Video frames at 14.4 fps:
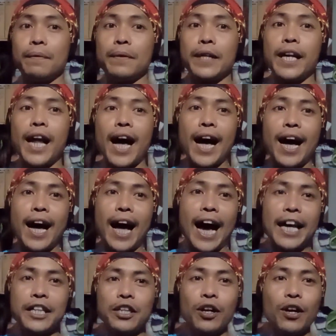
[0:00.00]
nila
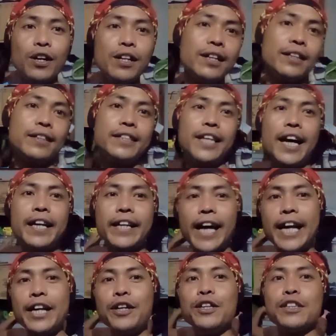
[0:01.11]
Idol, Jan
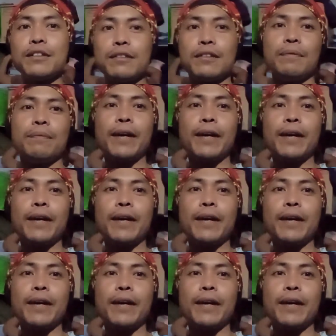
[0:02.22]
Riot.